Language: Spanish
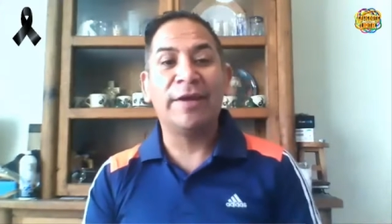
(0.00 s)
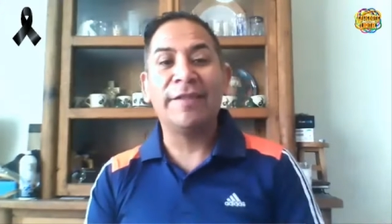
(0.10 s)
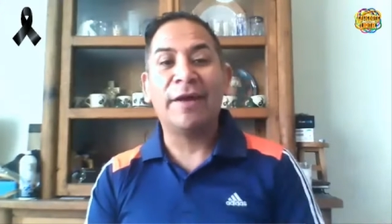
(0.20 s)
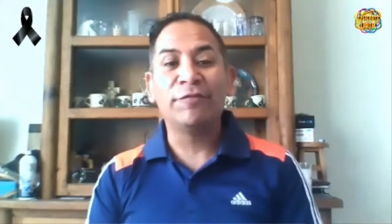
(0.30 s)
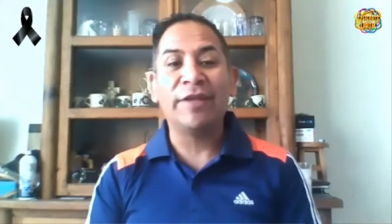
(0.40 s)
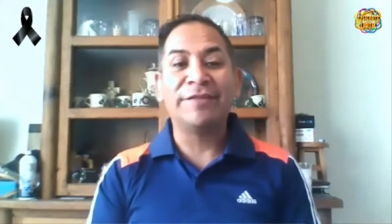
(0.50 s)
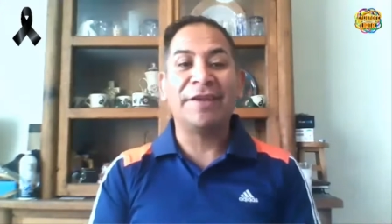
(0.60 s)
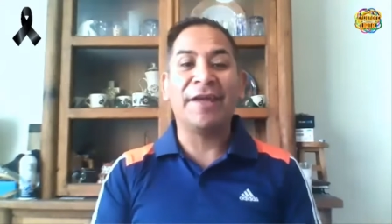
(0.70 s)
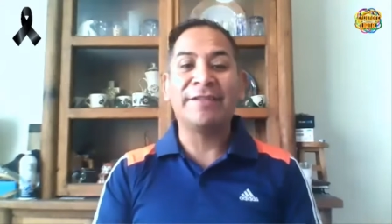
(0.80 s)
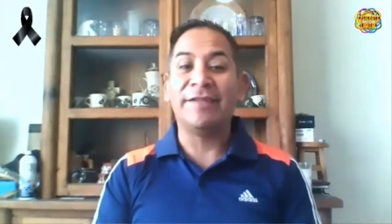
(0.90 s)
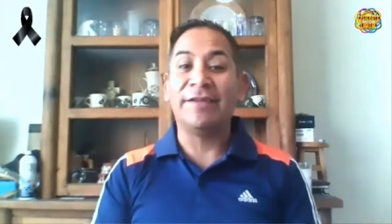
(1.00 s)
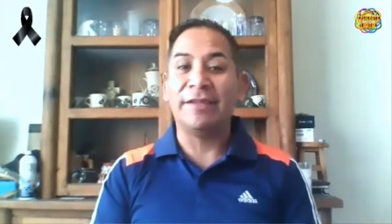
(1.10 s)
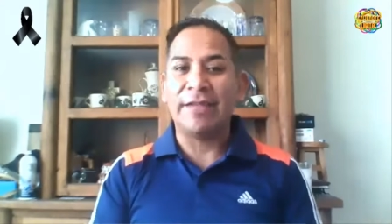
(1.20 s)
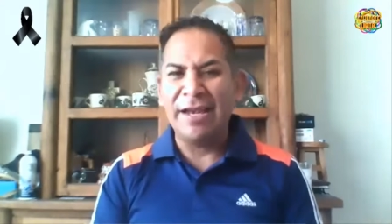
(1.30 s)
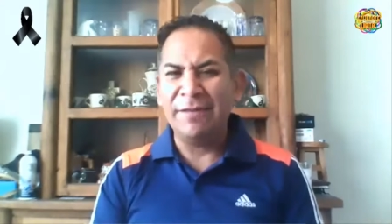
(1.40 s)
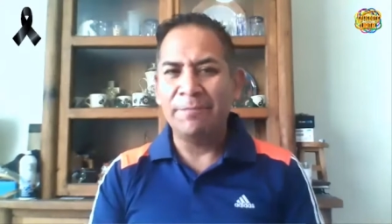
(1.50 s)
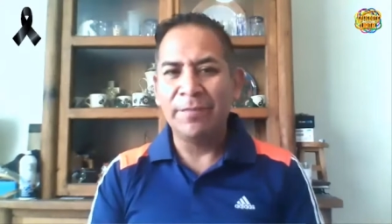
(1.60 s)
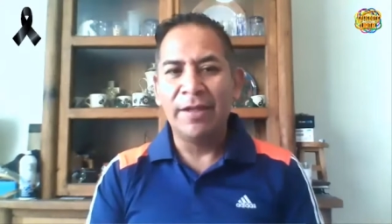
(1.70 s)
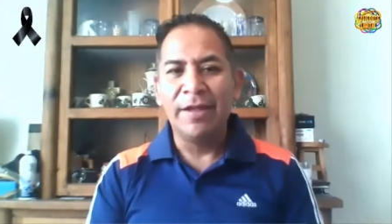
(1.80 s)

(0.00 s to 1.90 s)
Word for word: cibernautas de Enredate Digital.